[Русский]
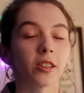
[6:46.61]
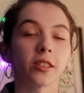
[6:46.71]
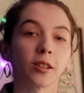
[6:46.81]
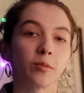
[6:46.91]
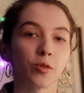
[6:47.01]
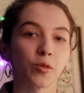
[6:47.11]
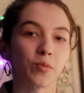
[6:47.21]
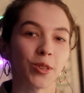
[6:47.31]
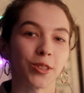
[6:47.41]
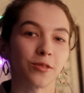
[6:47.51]
я и так много
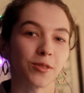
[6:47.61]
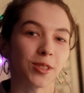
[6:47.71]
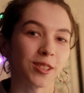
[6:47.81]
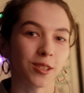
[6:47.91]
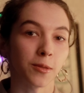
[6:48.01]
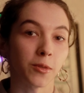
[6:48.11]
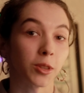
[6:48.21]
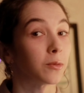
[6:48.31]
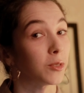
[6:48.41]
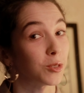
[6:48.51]
полезного сказала в
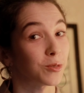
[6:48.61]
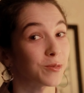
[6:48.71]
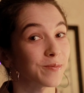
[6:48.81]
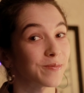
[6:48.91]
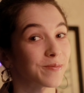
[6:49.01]
этом видео.